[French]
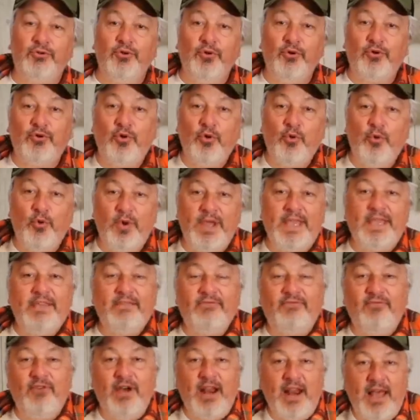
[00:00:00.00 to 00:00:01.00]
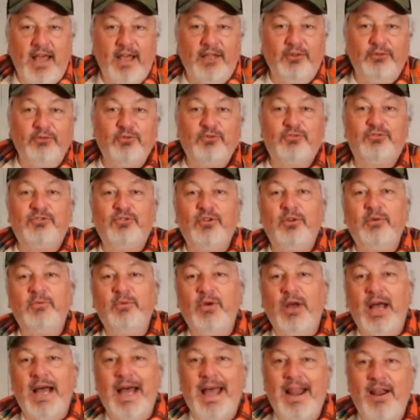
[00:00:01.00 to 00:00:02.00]
Donc oui, voilà, nous
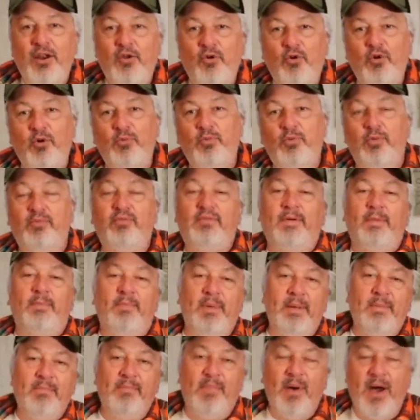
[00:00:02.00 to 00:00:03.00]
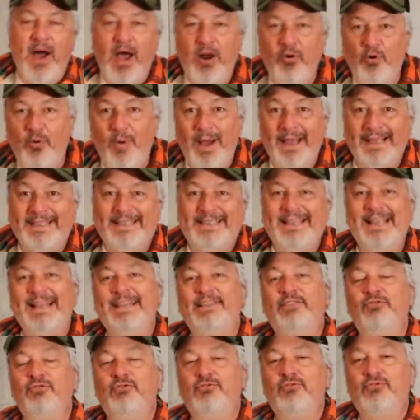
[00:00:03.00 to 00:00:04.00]
sommes à l'aube, enfin même pas à l'aube, à
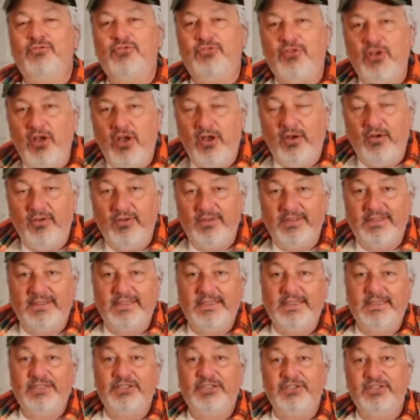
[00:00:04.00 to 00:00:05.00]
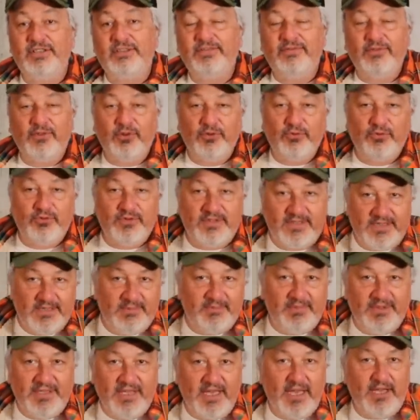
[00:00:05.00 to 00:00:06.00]
quelques heures des chiffres du
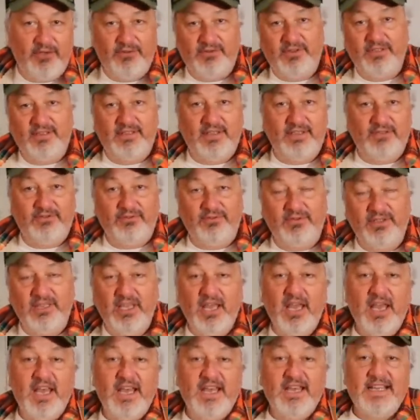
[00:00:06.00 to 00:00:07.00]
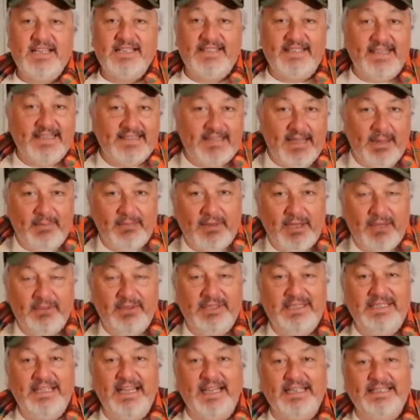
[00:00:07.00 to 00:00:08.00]
CPI aux États-Unis. Cet
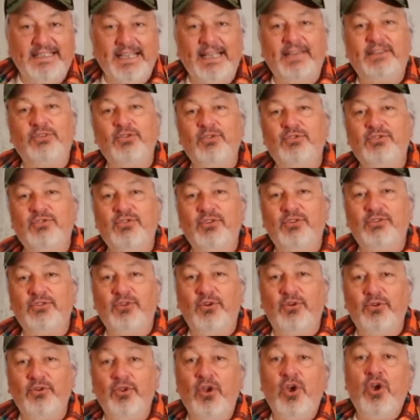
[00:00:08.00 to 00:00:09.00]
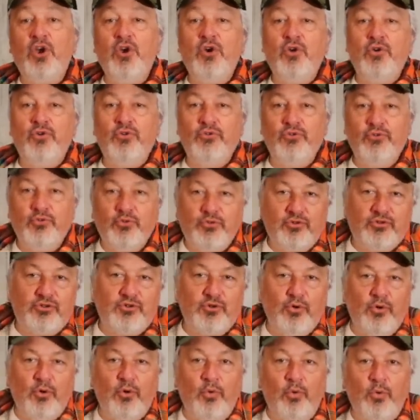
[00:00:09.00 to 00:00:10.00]
après-midi à 14h30, nous
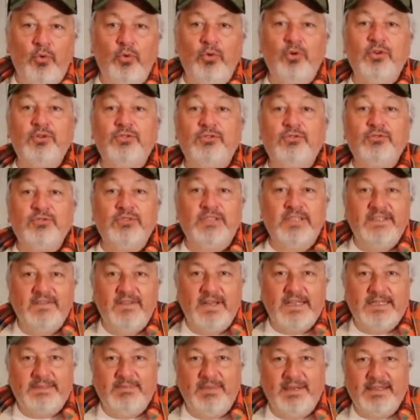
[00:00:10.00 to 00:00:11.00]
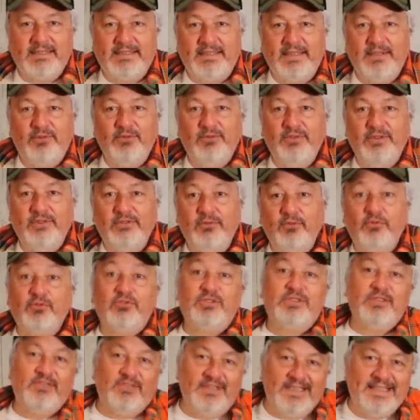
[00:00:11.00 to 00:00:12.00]
saurons euh, ce qui va se passer au niveau,
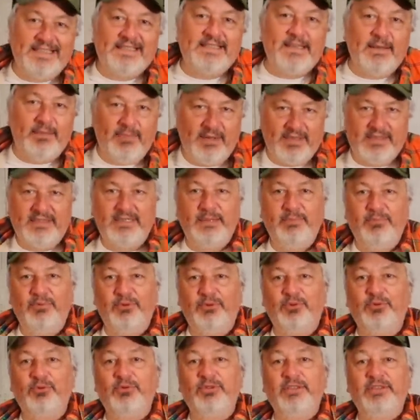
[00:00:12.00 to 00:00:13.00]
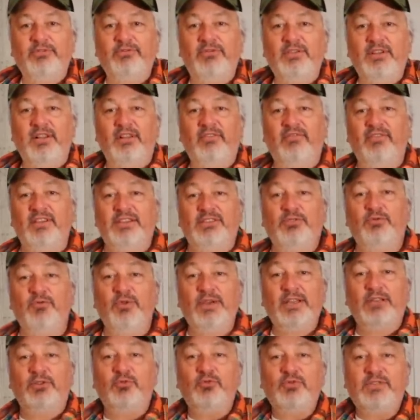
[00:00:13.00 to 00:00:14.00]
ce qui s'est passé plutôt au niveau de l'inflation.
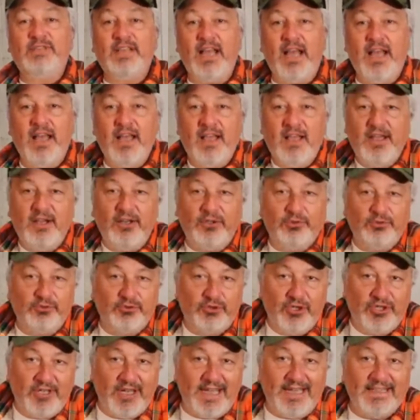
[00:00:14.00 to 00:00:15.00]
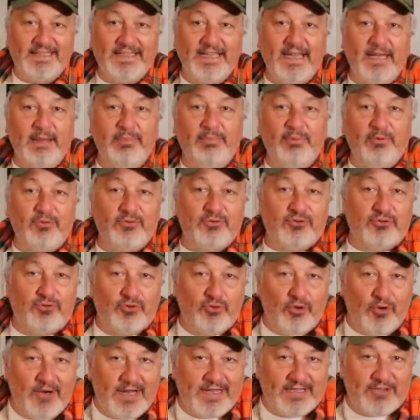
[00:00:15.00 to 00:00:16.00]
Et tout ça nous donnera des réponses
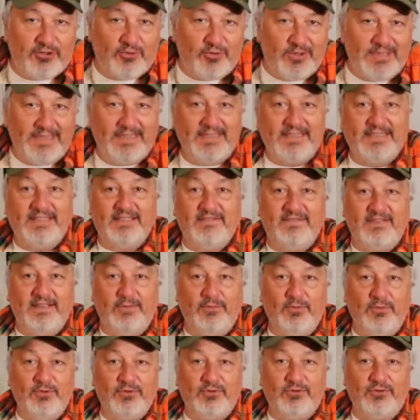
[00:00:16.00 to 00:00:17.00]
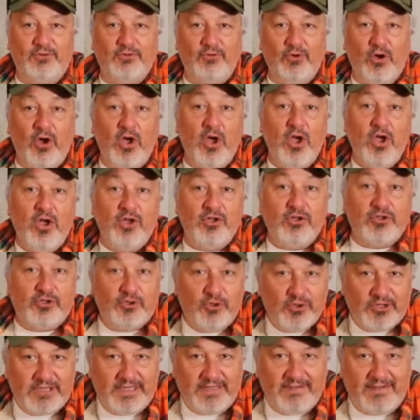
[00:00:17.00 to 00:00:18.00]
sur la suite des événements, sur
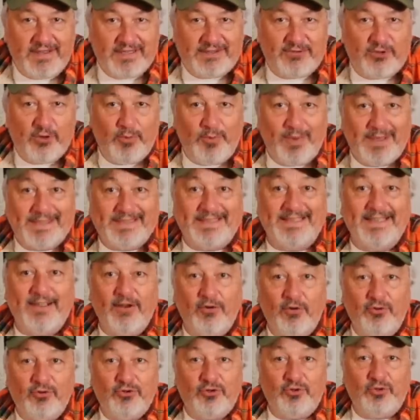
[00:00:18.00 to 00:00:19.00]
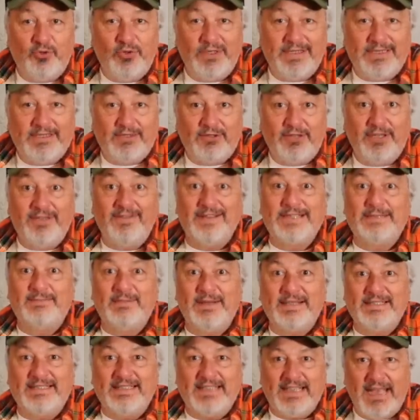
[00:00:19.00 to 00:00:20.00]
ce qui va se passer ensuite, ce qui va se
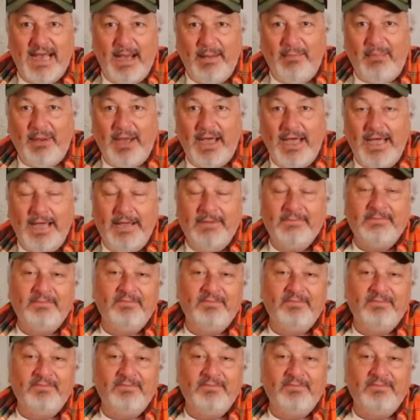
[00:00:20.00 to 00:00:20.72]
passer après,